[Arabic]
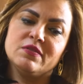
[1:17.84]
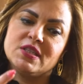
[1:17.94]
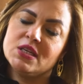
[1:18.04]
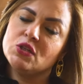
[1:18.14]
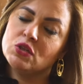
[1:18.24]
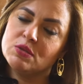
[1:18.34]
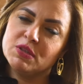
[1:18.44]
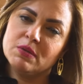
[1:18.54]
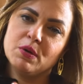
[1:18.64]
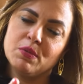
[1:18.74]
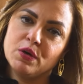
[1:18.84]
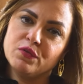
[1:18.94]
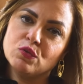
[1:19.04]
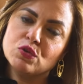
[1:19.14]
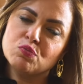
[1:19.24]
فالسيشنز بتبقى مره
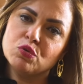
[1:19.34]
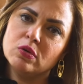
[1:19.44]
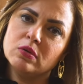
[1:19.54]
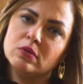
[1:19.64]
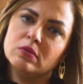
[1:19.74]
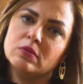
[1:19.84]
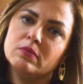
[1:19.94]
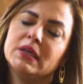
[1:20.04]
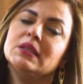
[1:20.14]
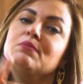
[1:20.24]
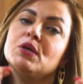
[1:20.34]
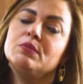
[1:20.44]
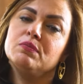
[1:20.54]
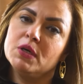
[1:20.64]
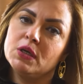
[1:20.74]
في الاسبوع وبعدين
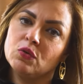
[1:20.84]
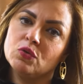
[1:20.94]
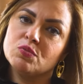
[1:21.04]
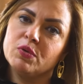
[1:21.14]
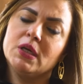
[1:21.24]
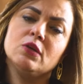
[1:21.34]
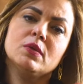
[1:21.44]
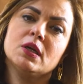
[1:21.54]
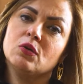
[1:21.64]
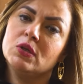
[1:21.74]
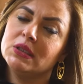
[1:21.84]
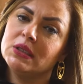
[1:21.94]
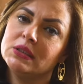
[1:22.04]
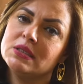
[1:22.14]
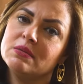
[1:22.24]
مره, مرة كل اسبوعين ومره كل
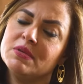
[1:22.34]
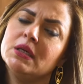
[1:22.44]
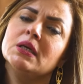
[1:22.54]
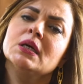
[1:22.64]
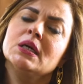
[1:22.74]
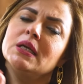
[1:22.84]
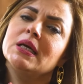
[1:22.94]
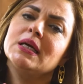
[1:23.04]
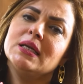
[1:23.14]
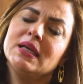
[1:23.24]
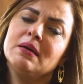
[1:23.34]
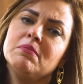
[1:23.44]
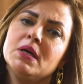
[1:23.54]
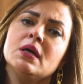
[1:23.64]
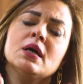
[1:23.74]
ثلاث اسابيع لغايه
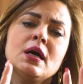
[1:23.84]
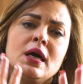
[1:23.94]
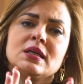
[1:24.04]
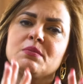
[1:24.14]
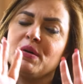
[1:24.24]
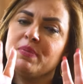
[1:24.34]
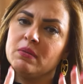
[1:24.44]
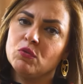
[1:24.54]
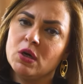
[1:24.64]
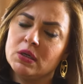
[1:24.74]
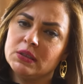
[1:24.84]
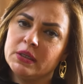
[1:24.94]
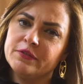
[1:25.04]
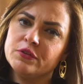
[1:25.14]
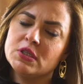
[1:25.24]
لما انا ببقى مجرد
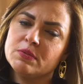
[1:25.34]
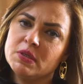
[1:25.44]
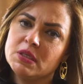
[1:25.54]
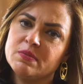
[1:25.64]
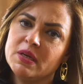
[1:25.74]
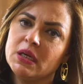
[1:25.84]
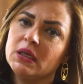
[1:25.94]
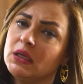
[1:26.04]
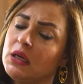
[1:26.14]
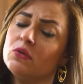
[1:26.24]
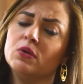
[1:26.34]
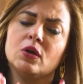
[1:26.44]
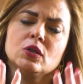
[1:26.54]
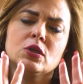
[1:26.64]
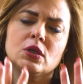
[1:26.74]
ريفرنس بالنسبه لك لو لا
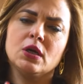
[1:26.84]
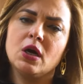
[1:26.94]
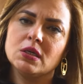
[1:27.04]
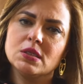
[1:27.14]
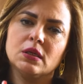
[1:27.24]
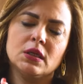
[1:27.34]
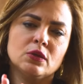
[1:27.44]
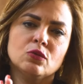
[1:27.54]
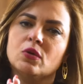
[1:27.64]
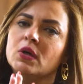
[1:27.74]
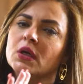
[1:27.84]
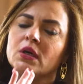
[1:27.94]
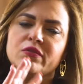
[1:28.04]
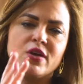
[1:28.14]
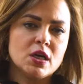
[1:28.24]
قدر الله حصل انه
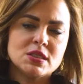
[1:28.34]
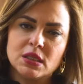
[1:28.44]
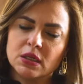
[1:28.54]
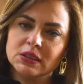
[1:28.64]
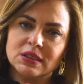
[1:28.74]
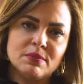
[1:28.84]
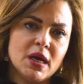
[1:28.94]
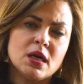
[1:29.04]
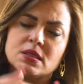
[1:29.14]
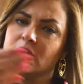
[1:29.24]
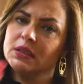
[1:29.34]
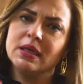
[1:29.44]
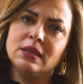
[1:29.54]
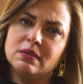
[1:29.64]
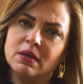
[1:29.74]
في عصلجه ما حصلت
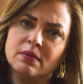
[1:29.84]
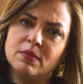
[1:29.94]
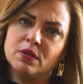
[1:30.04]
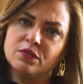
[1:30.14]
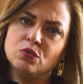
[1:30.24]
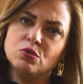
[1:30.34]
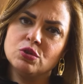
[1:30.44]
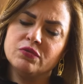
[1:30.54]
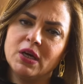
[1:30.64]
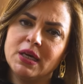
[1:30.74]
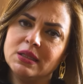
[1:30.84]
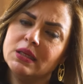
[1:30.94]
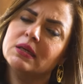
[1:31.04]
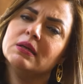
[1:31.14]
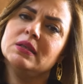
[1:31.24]
اني تايم ان ذا فيوتشر في
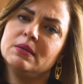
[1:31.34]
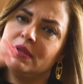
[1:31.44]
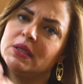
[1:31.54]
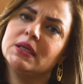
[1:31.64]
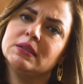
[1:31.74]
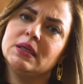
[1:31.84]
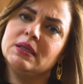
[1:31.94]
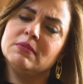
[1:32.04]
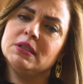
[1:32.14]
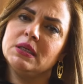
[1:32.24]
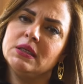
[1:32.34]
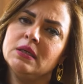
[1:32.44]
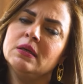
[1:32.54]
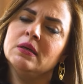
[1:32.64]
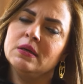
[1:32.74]
حياتك انت بترجع تكلمني
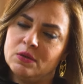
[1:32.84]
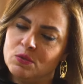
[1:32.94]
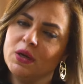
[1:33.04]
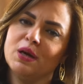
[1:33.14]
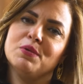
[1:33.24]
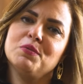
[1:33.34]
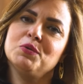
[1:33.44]
تاني وانا هبقى